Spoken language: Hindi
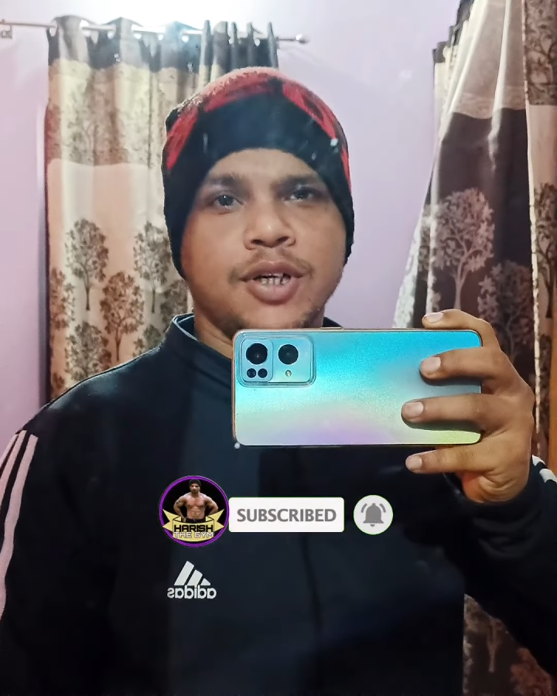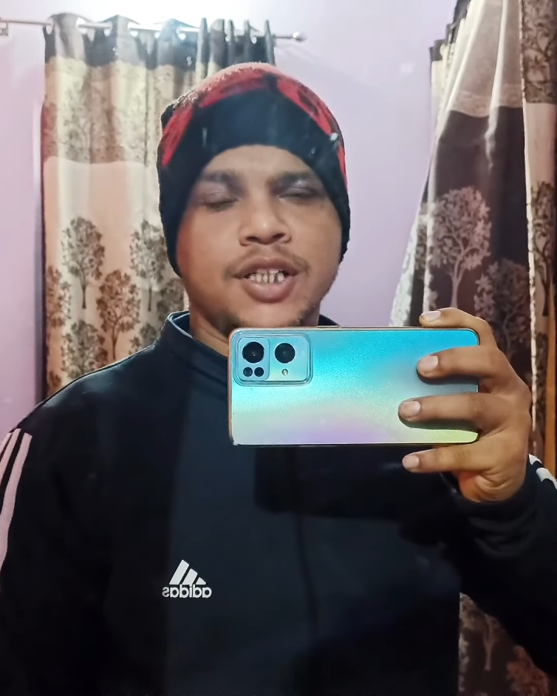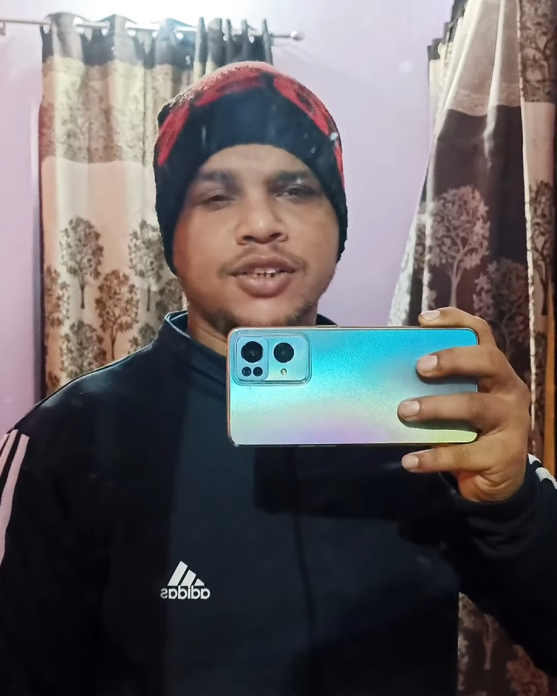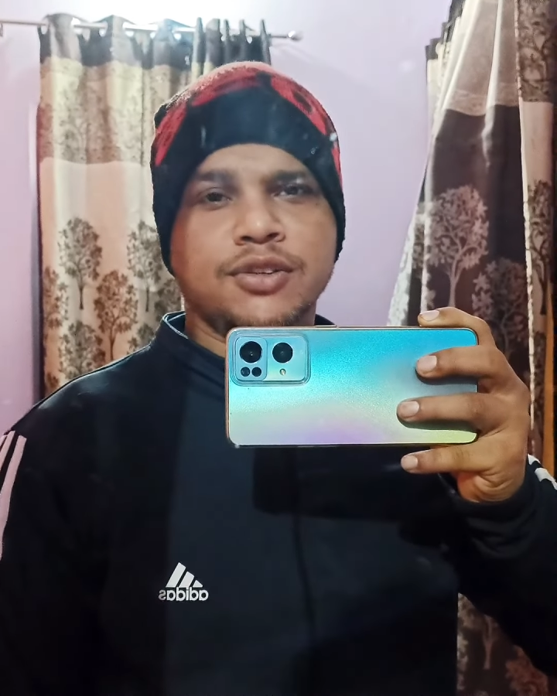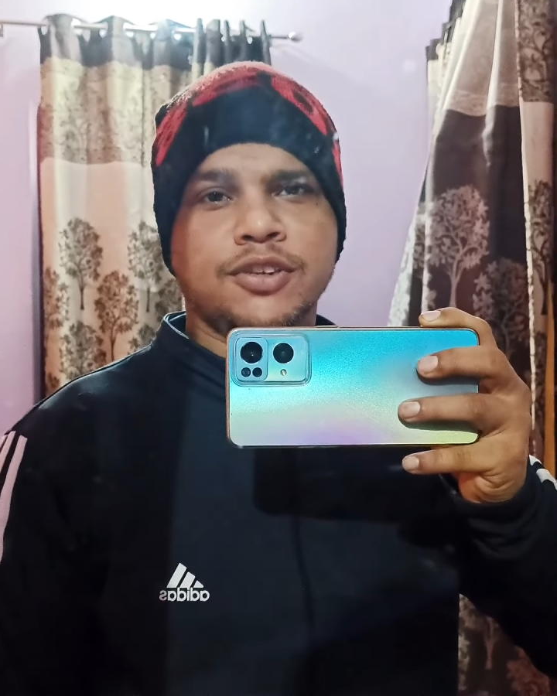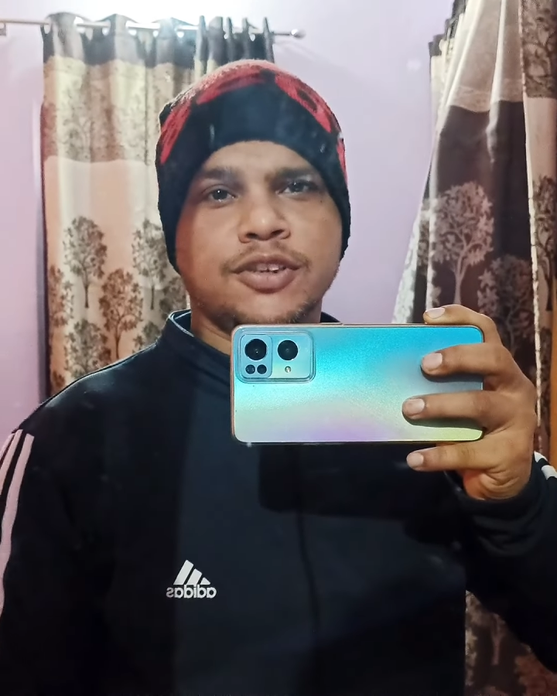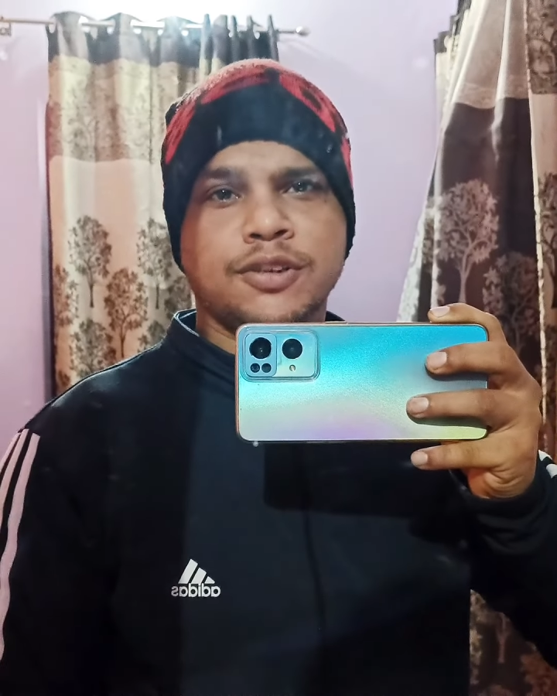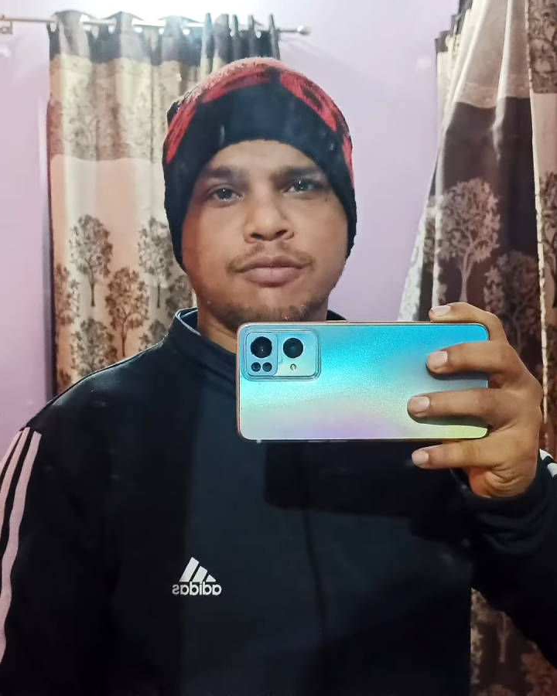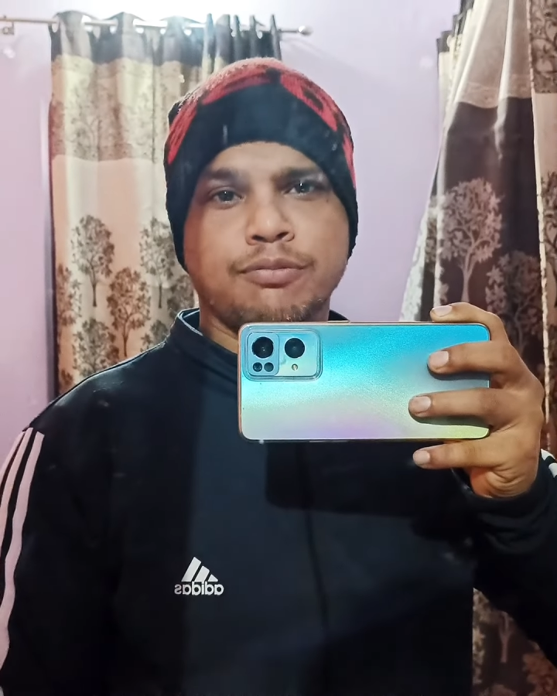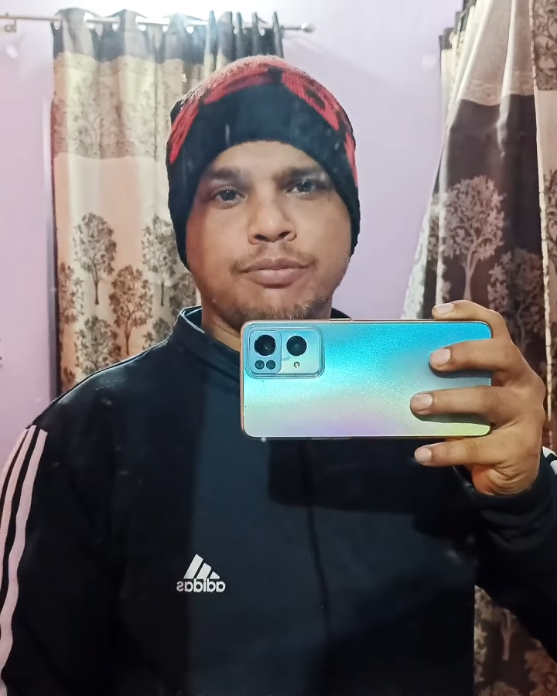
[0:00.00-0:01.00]
आज
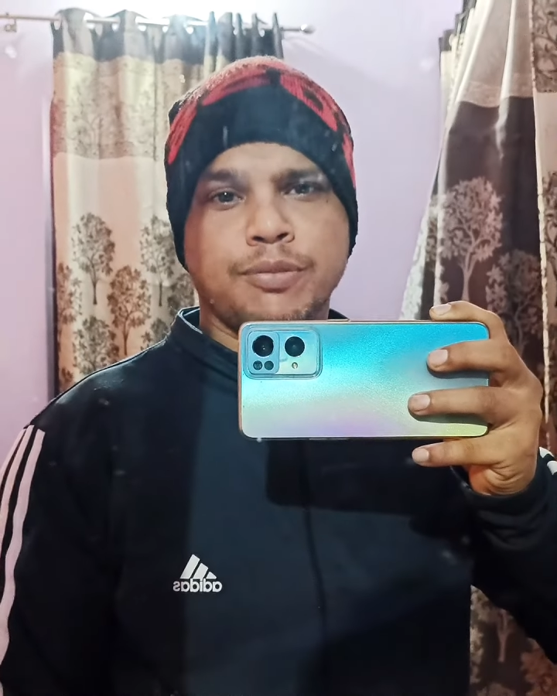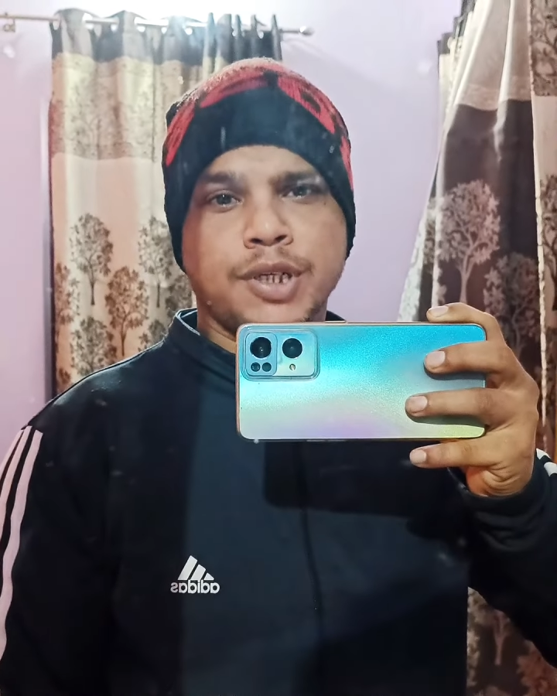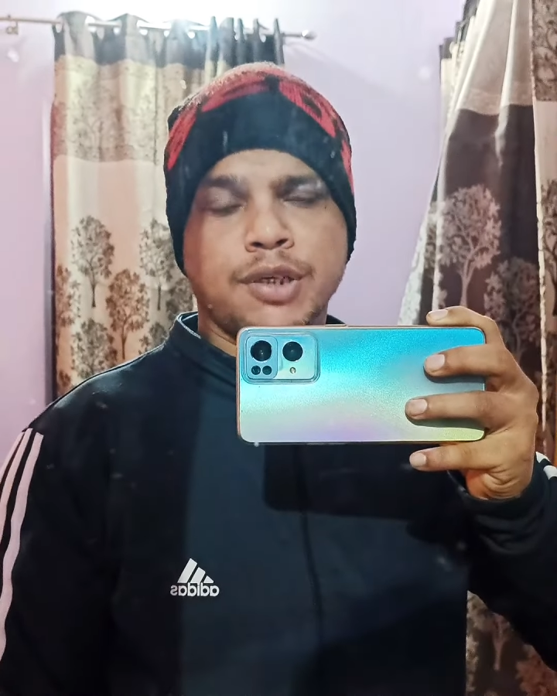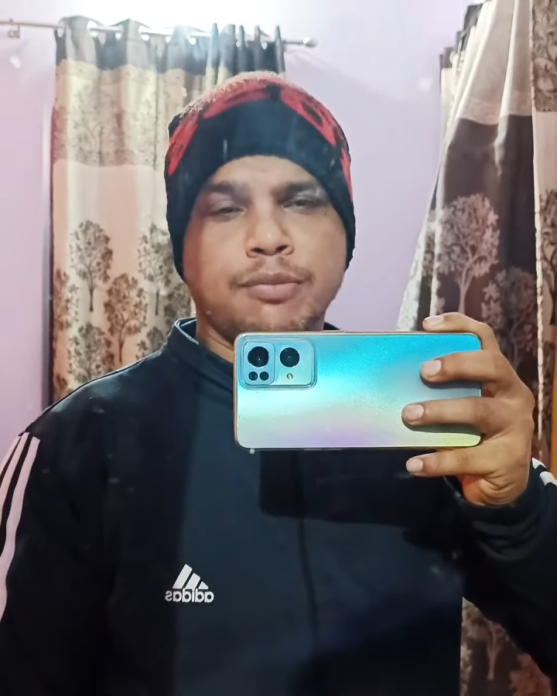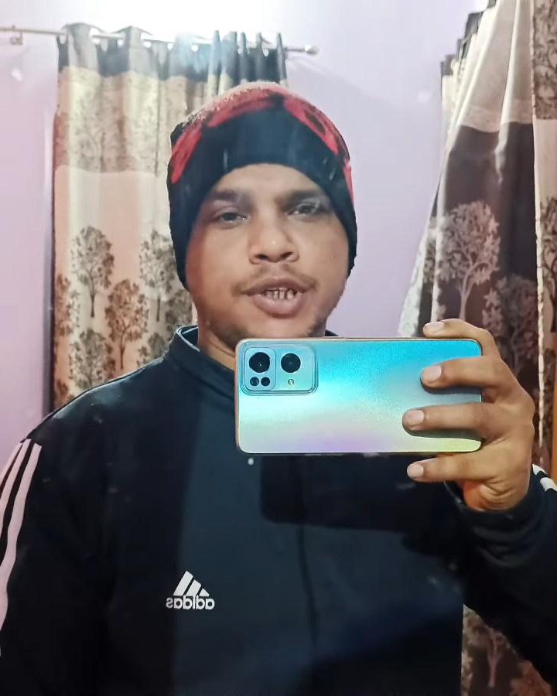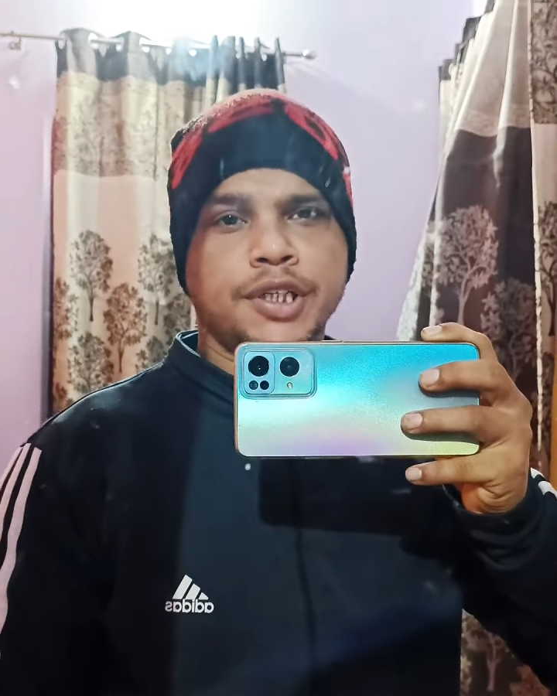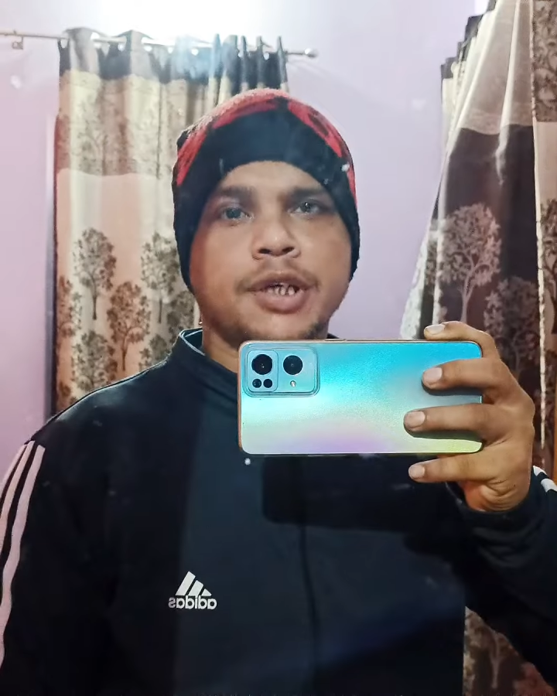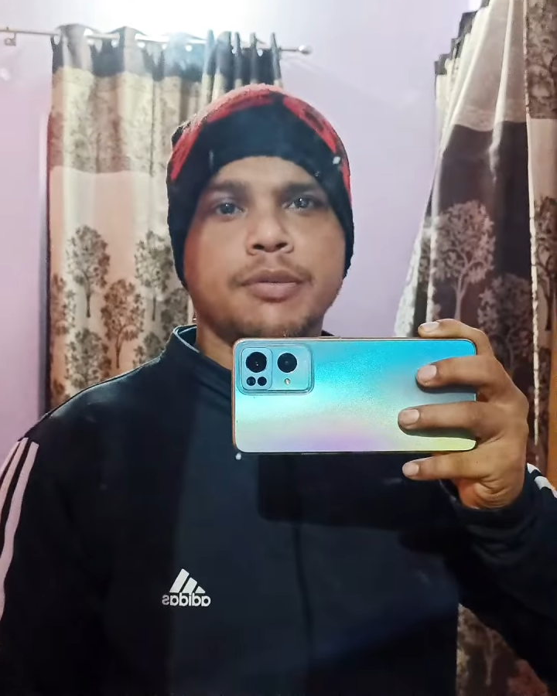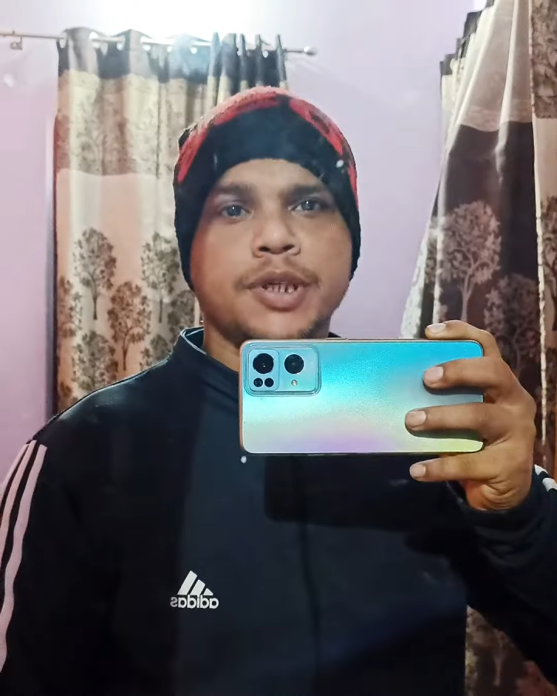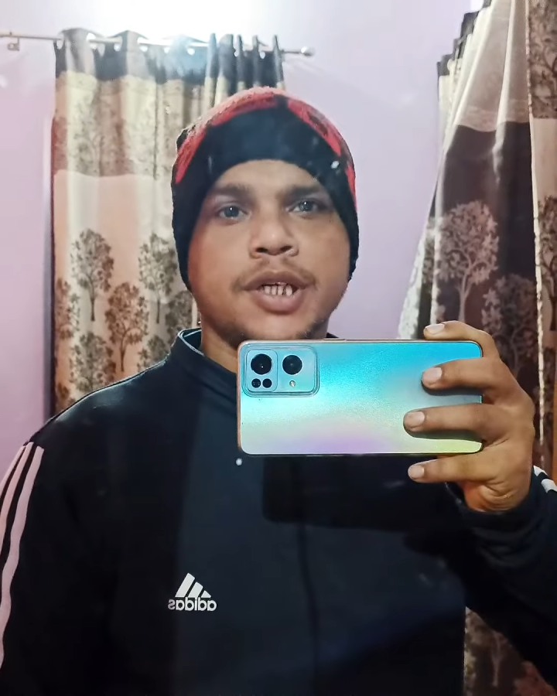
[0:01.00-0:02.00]
मेरा
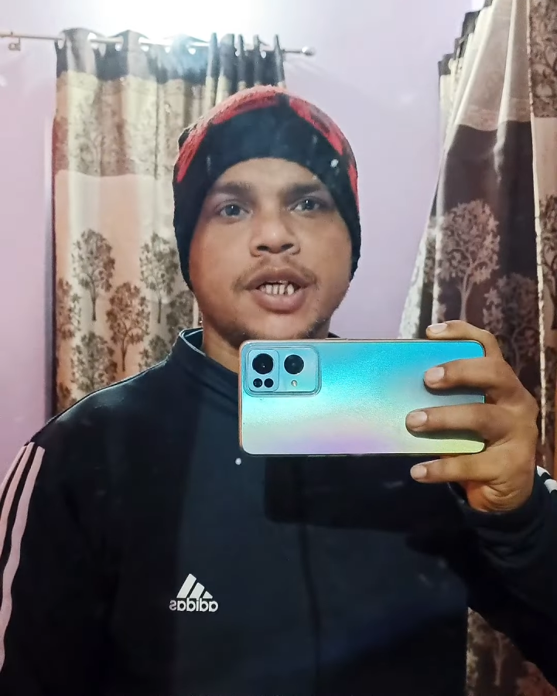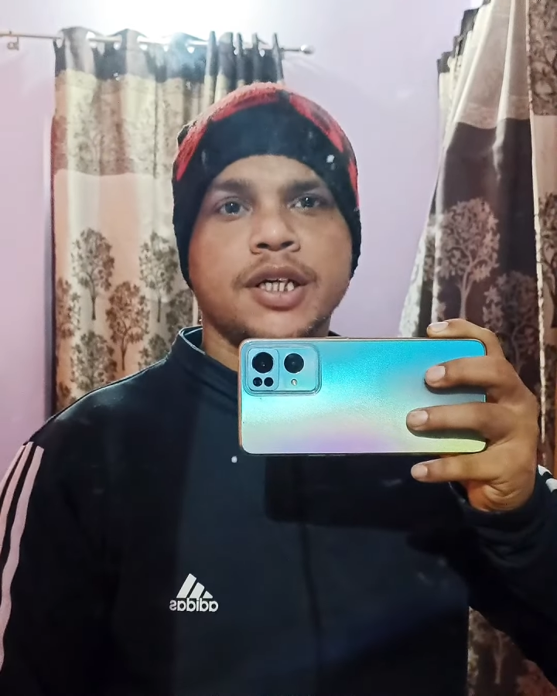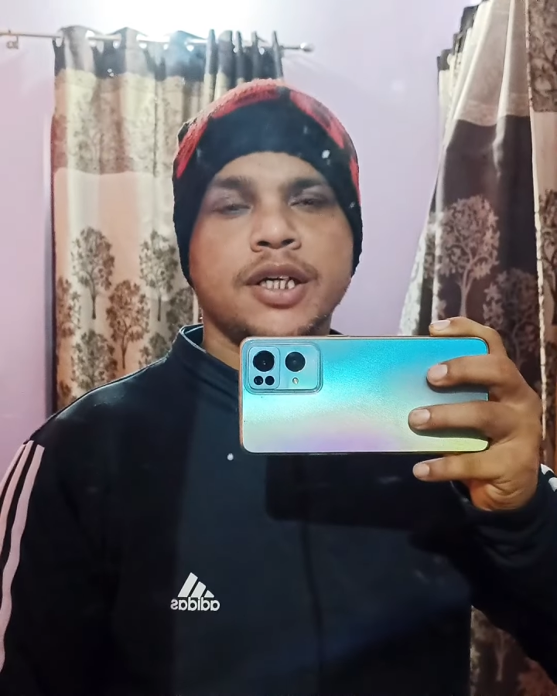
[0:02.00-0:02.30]
बर्थडे भी है